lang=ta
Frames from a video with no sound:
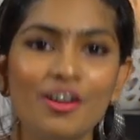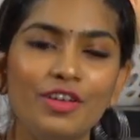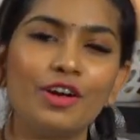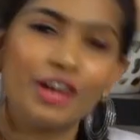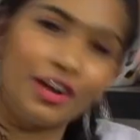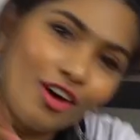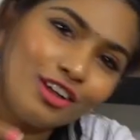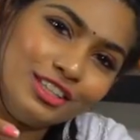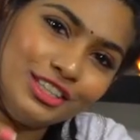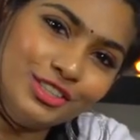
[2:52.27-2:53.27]
வி கோனா
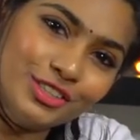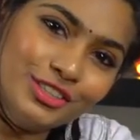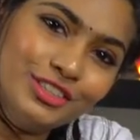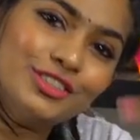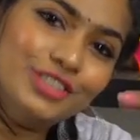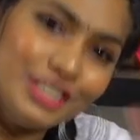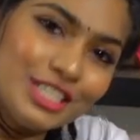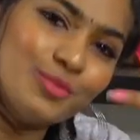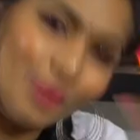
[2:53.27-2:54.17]
ராக் த ஷோ ஸோ ஜஸ்ட்